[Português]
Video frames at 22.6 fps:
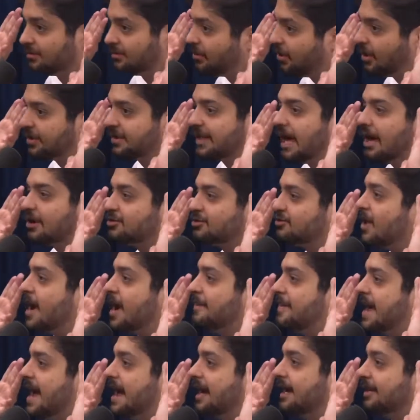Total, estou
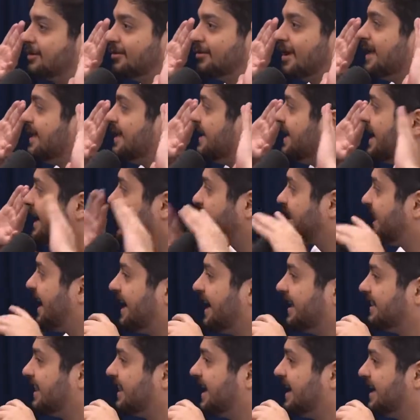aberto ali
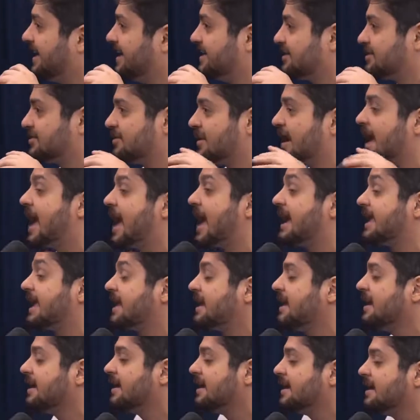até, ter isso. É, é,
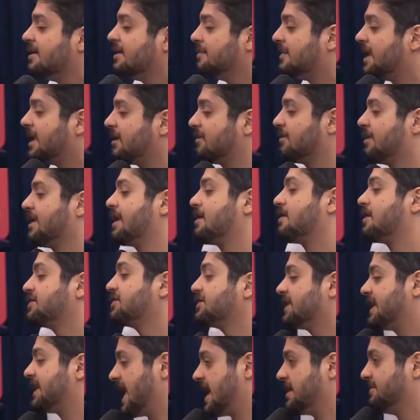que, mano, o negócio
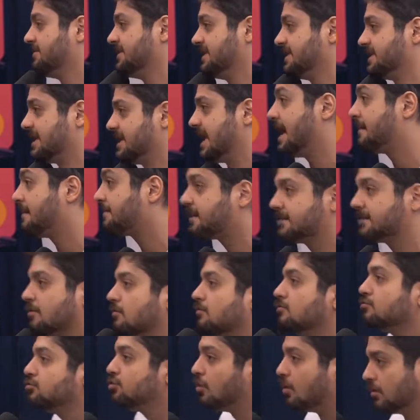de games é que isso é
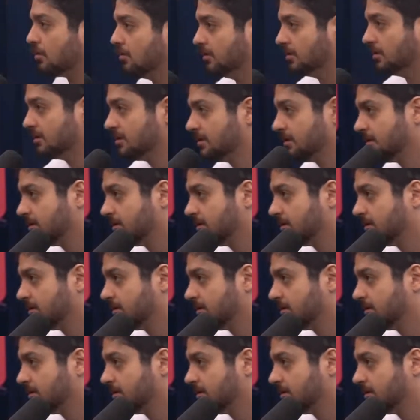um jogo.